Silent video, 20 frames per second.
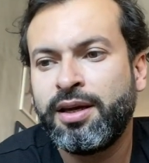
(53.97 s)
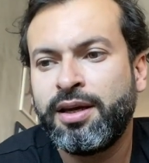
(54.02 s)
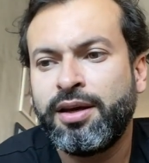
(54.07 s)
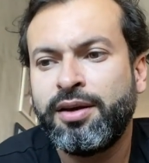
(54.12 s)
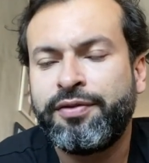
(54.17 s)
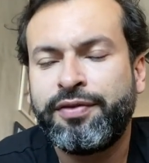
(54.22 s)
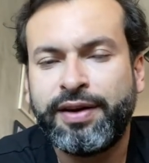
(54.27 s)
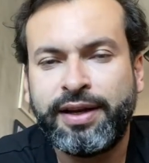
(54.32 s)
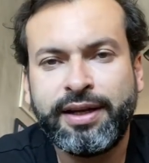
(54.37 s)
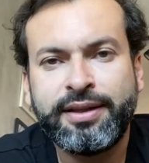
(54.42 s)

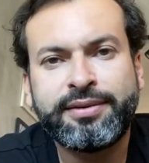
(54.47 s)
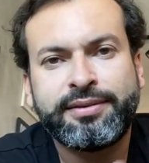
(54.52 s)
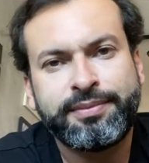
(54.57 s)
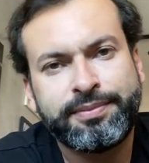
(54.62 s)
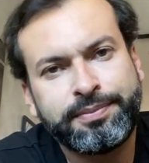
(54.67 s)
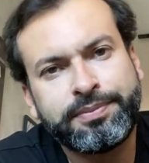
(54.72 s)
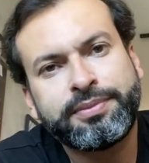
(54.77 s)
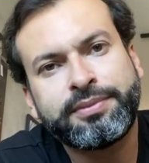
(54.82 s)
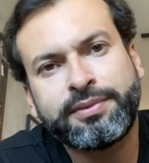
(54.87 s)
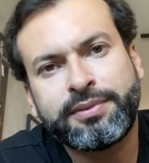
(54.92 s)
Eu falei,
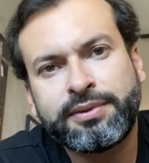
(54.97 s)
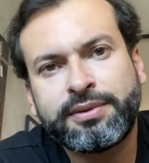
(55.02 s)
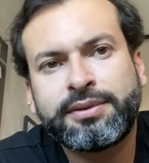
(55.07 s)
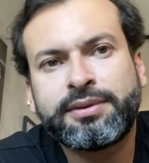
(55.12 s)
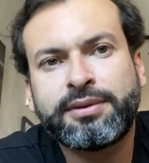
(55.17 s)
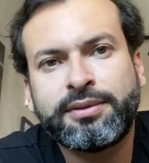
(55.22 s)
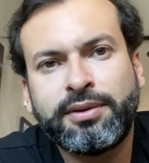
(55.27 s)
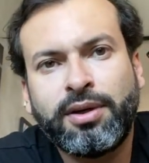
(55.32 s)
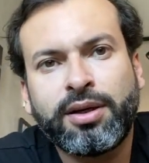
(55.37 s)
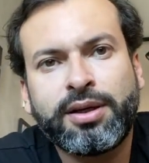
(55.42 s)

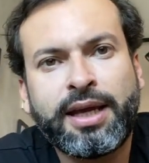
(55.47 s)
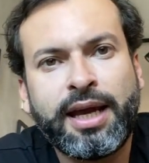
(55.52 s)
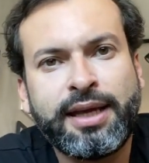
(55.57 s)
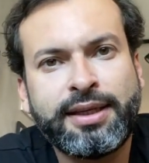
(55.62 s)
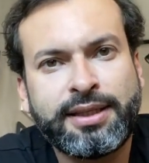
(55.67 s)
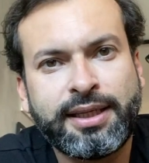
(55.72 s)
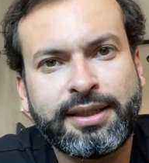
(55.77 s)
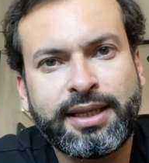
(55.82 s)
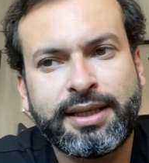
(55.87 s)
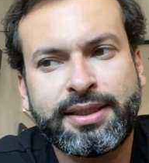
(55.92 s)
ok,
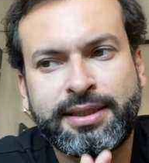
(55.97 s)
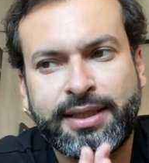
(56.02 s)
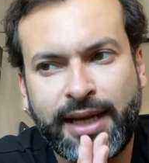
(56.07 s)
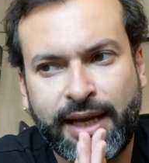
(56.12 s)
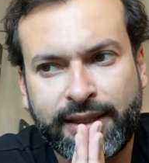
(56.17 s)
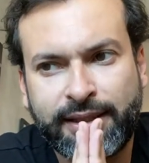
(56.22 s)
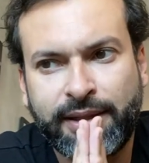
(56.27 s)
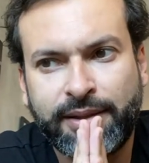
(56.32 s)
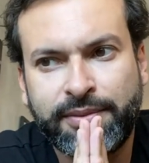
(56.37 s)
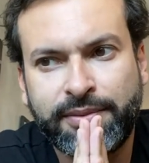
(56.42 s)
você está
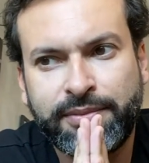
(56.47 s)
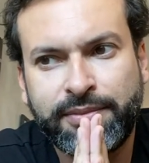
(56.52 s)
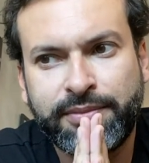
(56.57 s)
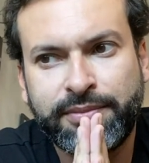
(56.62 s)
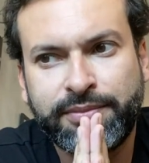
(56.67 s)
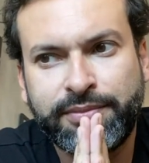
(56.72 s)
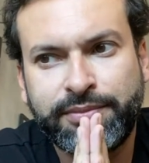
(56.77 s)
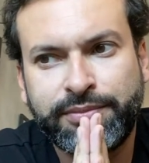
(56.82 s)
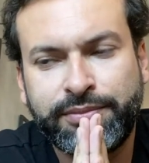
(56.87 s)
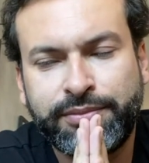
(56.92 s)
certa
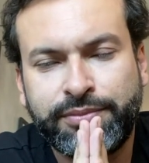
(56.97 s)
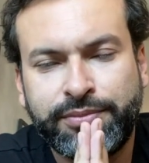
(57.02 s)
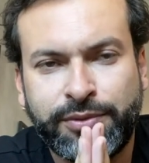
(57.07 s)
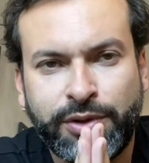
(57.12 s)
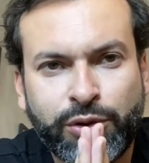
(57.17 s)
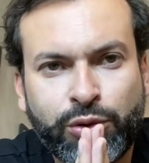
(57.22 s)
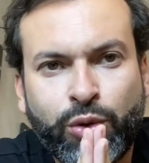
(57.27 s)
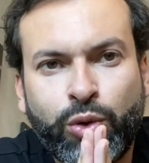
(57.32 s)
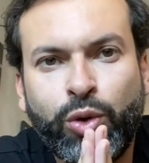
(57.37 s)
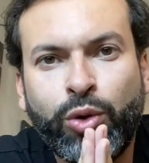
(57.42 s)

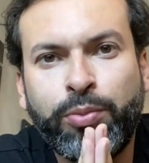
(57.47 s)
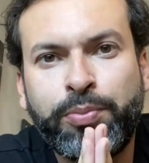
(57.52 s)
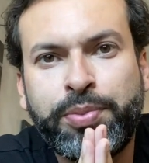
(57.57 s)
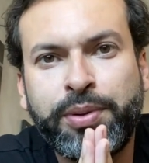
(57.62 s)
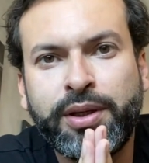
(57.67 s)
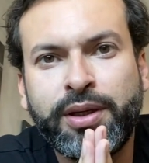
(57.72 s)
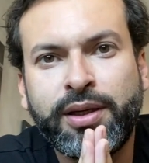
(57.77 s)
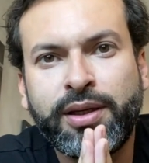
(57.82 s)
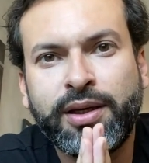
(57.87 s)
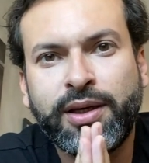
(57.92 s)

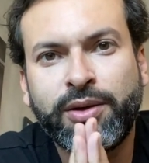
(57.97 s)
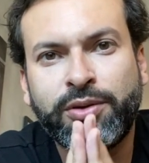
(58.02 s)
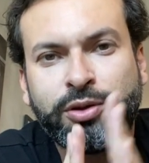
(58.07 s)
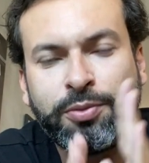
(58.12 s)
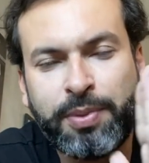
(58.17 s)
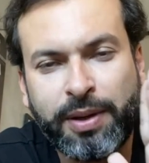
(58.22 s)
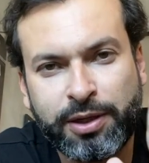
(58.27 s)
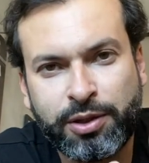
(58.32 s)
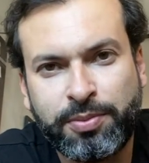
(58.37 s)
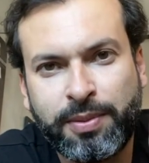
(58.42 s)
desculpe, eu te
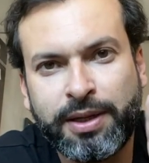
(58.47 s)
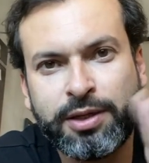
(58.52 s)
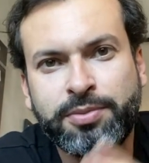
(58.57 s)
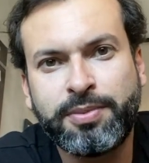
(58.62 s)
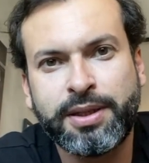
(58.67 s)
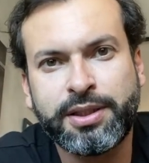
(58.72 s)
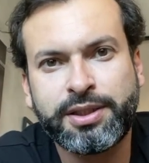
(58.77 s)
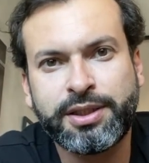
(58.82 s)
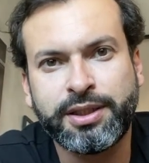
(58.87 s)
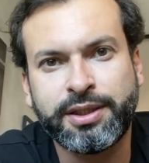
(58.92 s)
peço mais
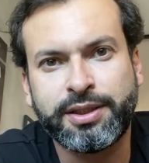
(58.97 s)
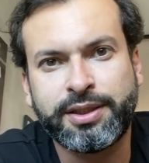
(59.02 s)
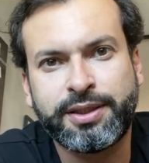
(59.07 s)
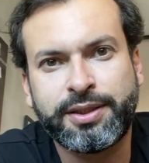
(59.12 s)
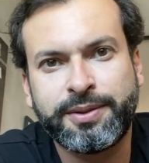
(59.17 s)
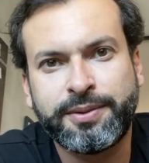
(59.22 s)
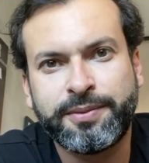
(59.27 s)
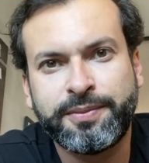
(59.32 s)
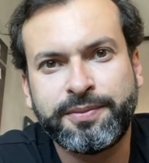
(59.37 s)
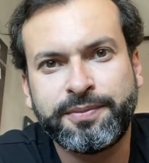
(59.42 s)
uma
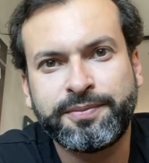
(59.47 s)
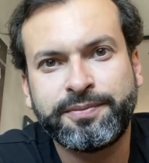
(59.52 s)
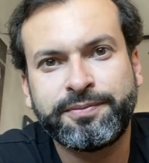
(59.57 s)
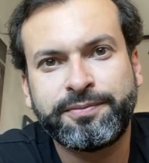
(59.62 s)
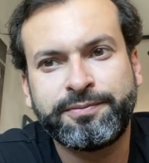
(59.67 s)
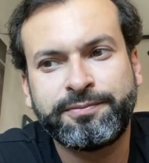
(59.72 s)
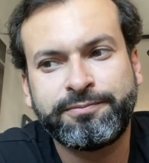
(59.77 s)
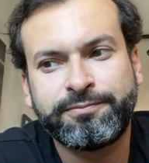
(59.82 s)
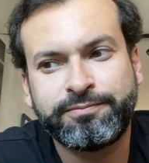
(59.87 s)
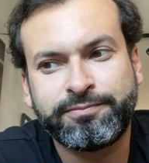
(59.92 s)
chance.
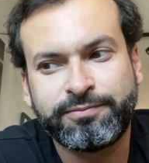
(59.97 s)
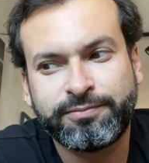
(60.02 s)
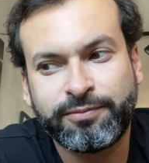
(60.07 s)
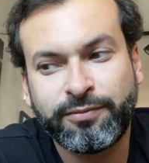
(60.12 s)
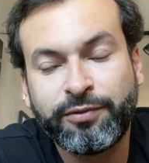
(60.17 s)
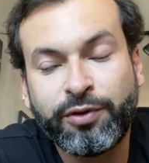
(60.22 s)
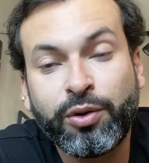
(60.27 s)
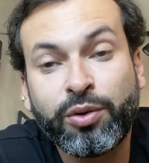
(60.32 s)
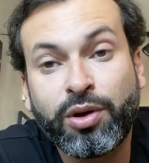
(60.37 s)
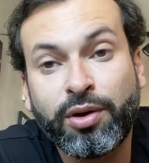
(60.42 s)

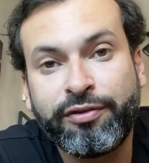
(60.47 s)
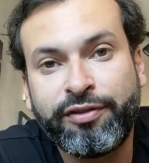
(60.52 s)
Foi o que eu